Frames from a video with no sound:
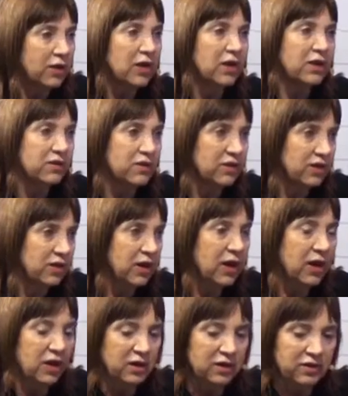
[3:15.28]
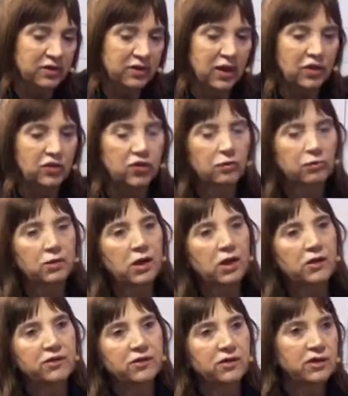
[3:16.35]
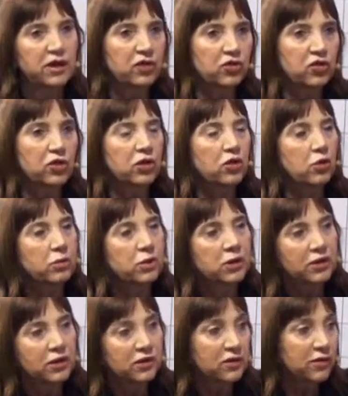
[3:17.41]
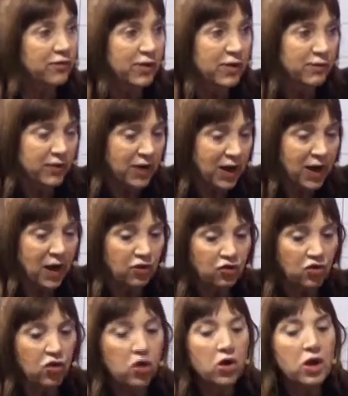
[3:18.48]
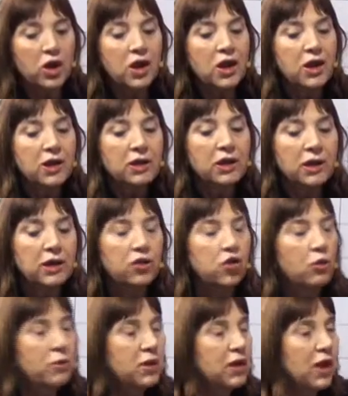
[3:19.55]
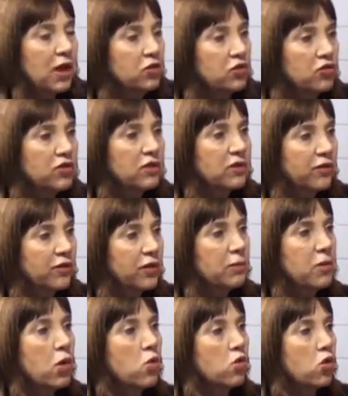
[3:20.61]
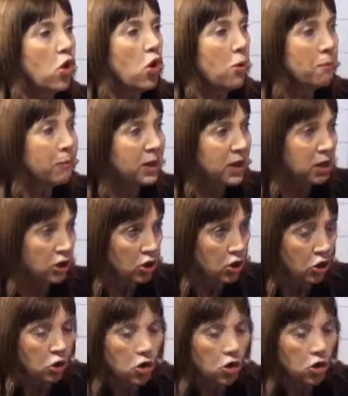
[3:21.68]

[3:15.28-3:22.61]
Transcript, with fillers: que se hiciera la licitación. La licitación del 2013 fracasó y en el 2014 se firma un convenio